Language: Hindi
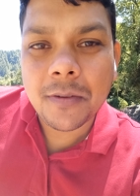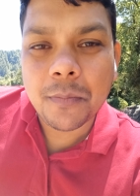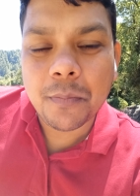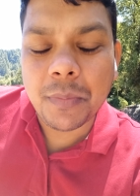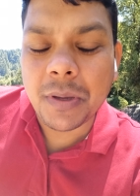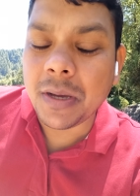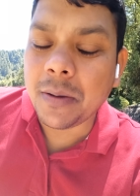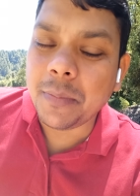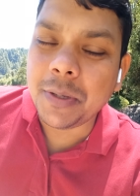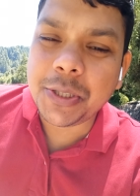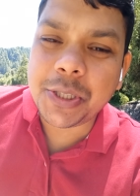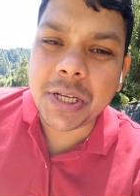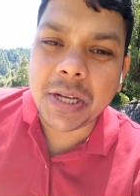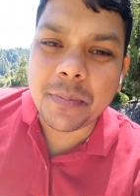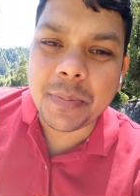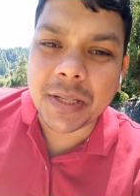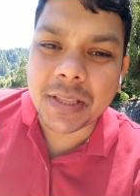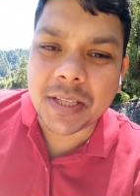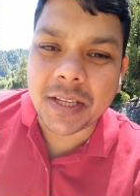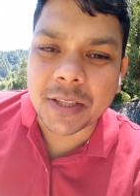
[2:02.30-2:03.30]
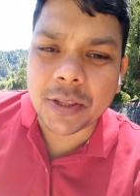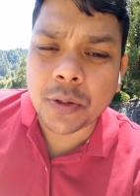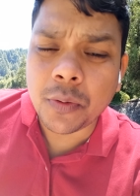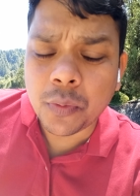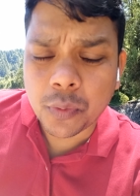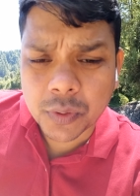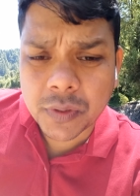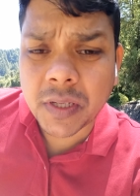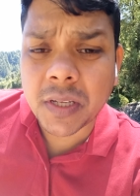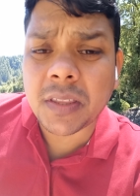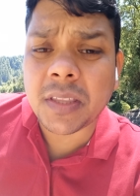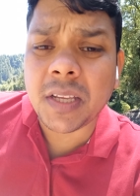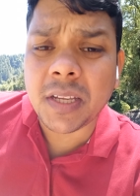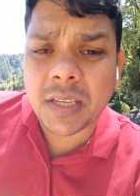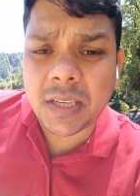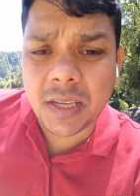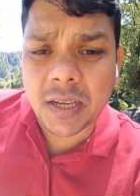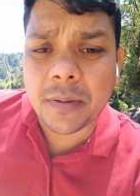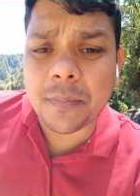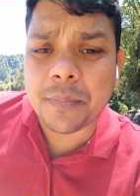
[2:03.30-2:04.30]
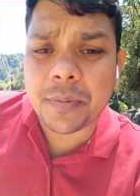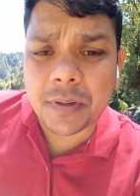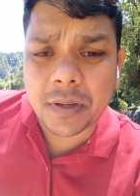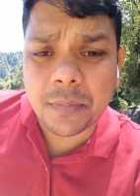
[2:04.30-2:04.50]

मैं हमेशा एक बात कहता हूँ हो सकता है कि आप